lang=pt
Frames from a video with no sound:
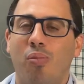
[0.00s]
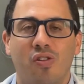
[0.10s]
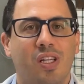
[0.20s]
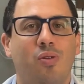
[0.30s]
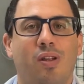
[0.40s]

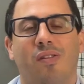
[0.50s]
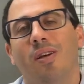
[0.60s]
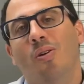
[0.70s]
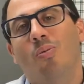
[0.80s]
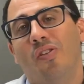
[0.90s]

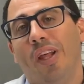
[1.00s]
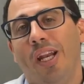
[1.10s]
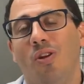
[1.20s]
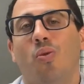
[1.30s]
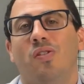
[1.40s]
pós-graduação, uma
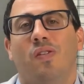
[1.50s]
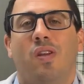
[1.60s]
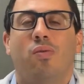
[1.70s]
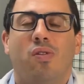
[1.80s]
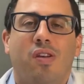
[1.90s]
série de coisas
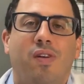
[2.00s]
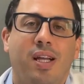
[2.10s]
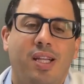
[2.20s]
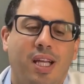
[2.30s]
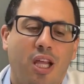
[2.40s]
que você
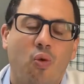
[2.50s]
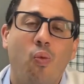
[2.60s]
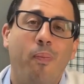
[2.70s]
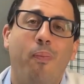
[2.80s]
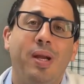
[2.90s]
vai ter que
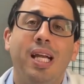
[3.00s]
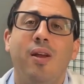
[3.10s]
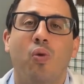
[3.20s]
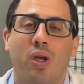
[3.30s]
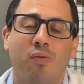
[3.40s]
cumprir
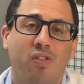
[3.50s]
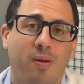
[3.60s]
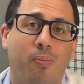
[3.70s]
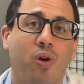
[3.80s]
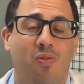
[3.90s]
ali, o que
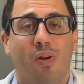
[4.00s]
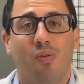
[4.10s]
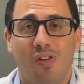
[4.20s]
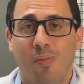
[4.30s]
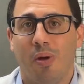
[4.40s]
você pôs para
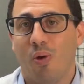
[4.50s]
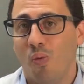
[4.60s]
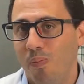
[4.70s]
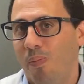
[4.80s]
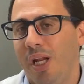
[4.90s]
você para
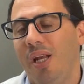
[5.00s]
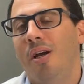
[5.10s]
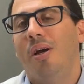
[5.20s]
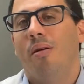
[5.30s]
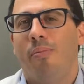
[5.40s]
cumprir,
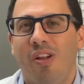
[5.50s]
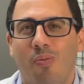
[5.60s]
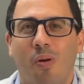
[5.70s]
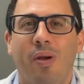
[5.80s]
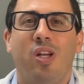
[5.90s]

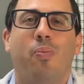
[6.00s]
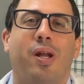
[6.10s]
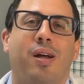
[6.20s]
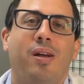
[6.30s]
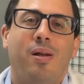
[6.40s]
principalmente
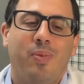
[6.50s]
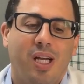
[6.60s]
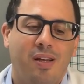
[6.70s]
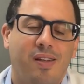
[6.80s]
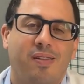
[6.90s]
para
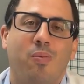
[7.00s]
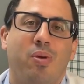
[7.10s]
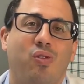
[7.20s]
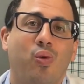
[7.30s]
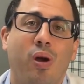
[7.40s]
realização
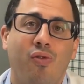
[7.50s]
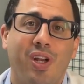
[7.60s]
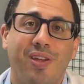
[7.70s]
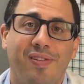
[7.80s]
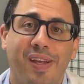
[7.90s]
pessoal e
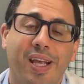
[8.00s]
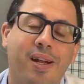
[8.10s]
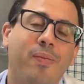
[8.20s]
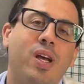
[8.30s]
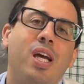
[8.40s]

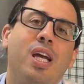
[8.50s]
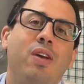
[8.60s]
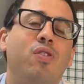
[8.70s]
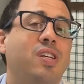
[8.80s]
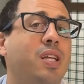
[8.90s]
financeira.
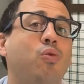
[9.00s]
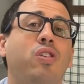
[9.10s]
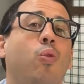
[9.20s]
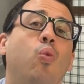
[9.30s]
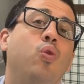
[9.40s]
Você tem uma
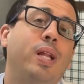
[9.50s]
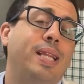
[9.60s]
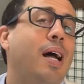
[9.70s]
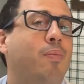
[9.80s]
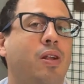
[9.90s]
segunda
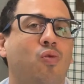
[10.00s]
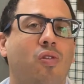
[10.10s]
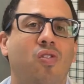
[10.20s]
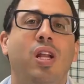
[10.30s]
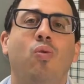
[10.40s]
etapa da
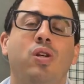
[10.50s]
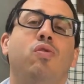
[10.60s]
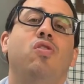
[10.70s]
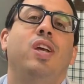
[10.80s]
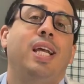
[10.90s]
sua vida onde
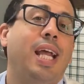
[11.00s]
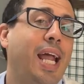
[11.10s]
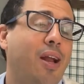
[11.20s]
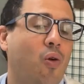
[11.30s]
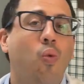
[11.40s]
você
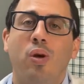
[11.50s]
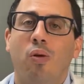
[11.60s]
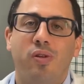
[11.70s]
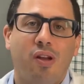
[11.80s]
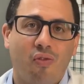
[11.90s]
quer ou
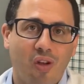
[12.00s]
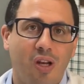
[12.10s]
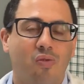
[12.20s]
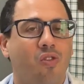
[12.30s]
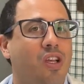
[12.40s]
não ter
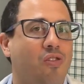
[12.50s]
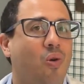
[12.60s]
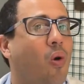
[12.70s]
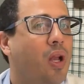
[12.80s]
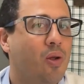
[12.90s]
filhos, você
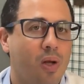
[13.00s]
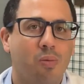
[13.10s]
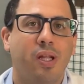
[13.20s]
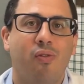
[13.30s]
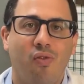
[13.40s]
escolhe ou não
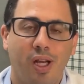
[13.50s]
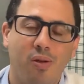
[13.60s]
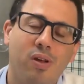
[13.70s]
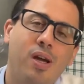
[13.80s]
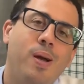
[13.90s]
ter filhos.